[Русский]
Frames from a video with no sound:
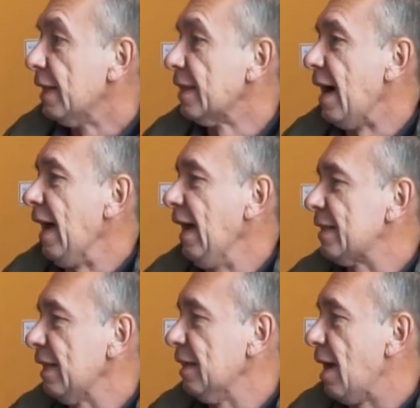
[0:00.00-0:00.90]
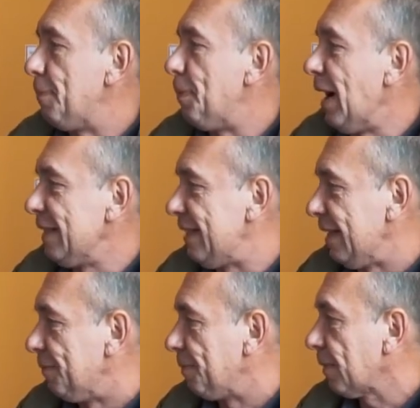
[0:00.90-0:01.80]
На этой
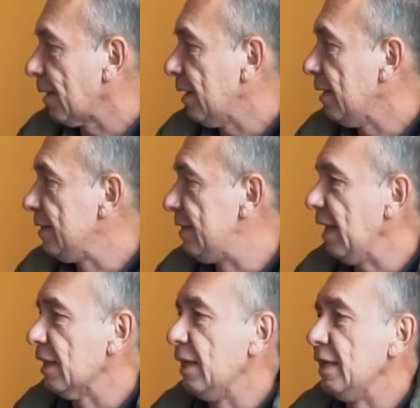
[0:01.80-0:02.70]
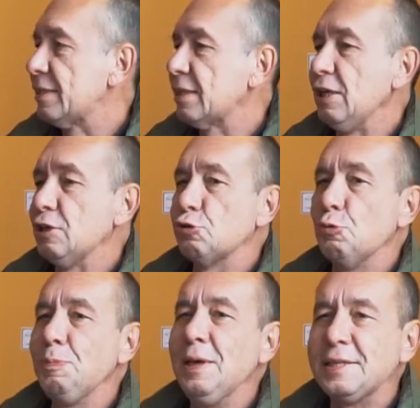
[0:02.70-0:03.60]
лопате делается
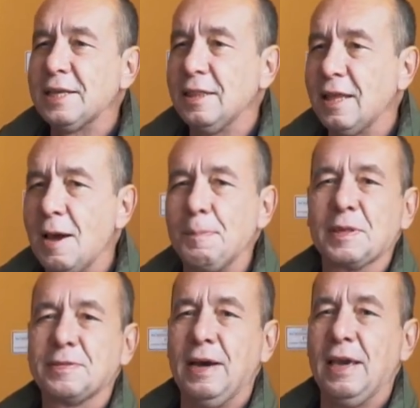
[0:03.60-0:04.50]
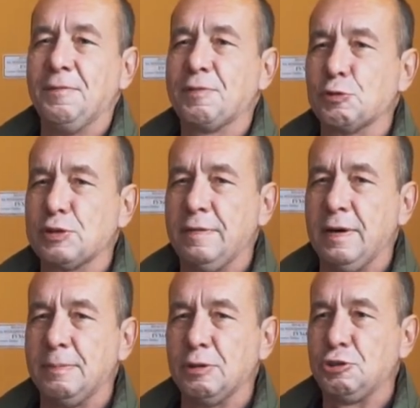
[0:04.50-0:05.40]
изумительное по своим
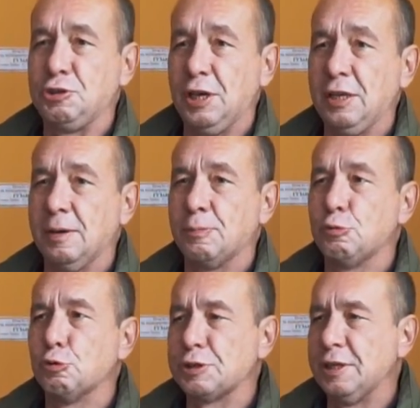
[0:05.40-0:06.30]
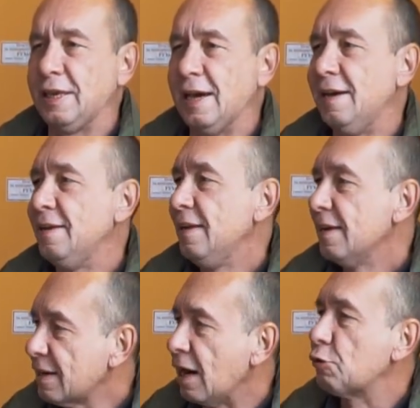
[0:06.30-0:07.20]
вкусовым ощущениям кушанье.
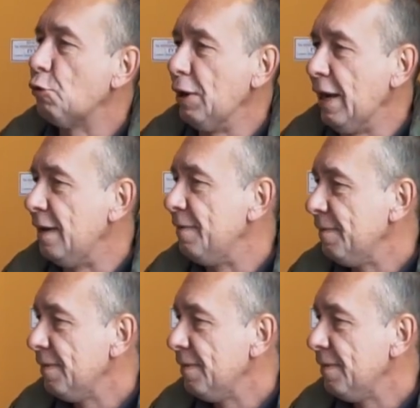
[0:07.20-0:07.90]
Какое?